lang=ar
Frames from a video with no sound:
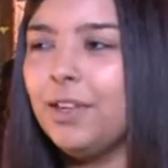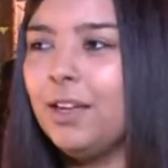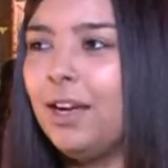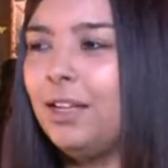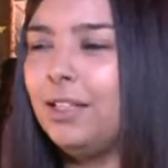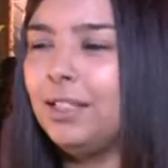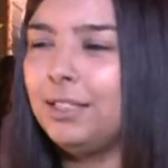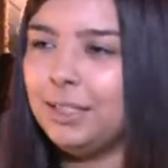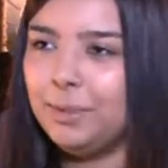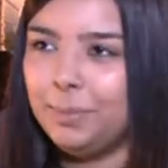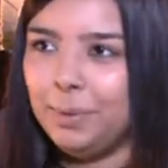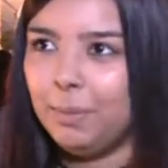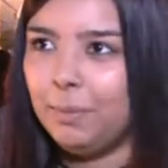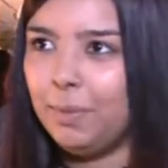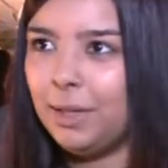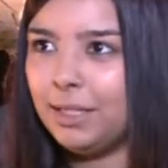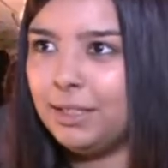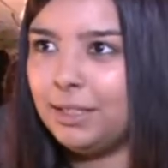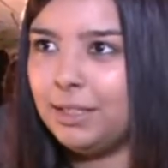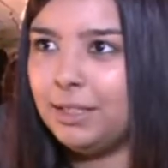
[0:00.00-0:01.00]
انا كثير بحب
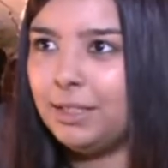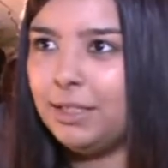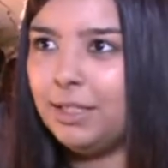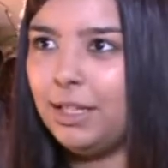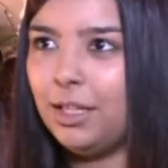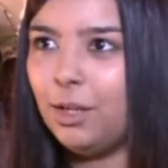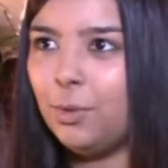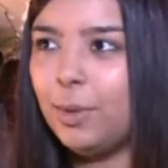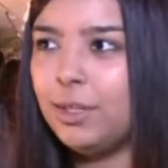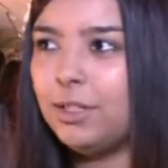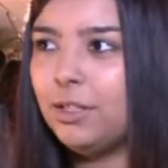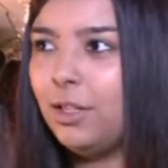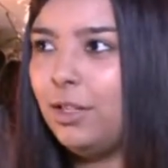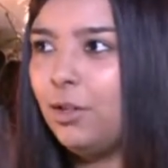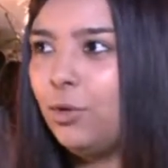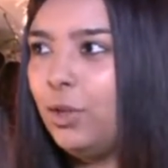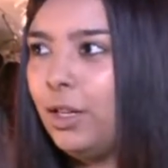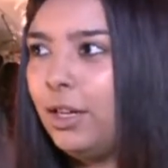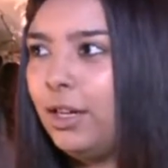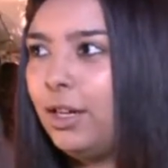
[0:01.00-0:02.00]
الترتيله بس
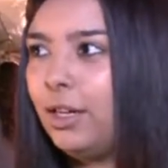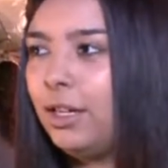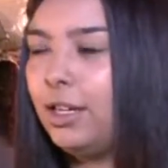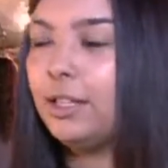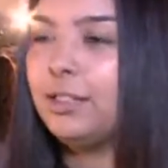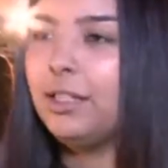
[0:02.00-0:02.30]
قالوا لي